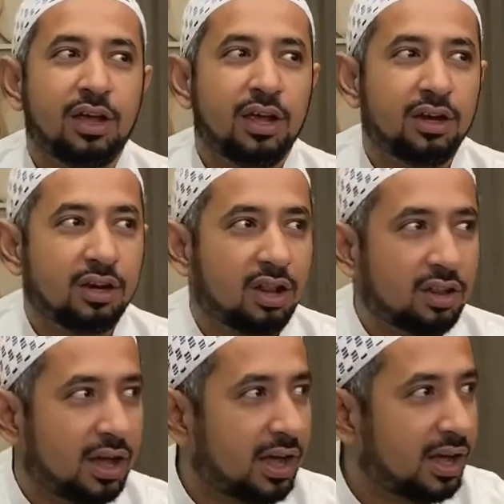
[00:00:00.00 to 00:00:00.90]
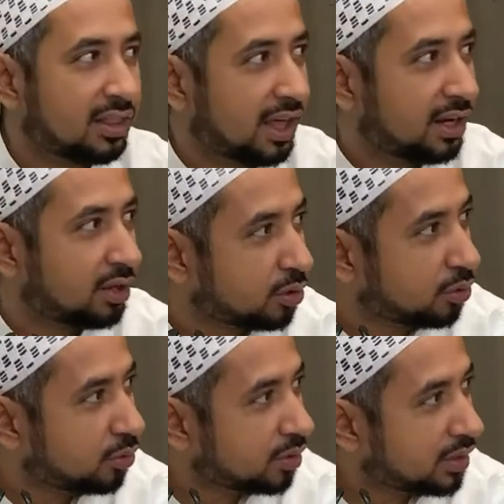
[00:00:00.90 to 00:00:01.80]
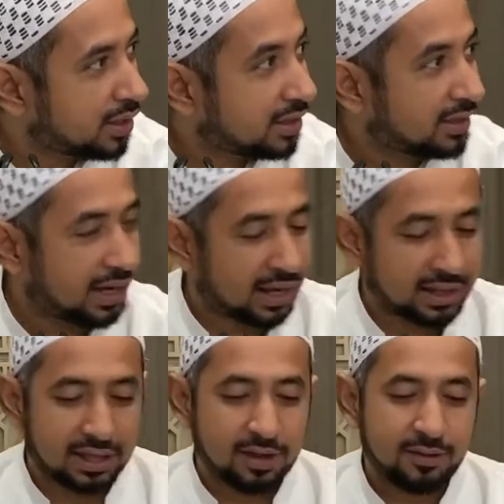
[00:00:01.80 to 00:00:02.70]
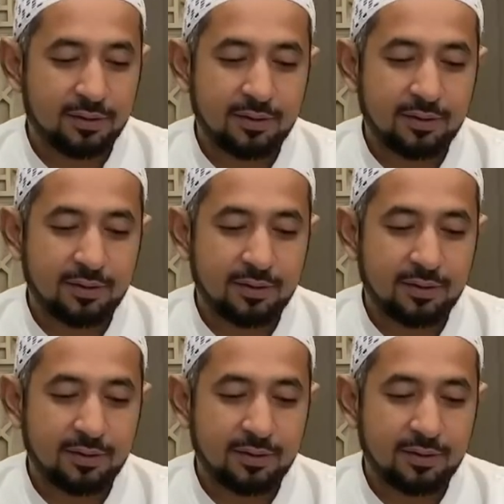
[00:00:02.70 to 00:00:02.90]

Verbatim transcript: innallaha thalithu talata.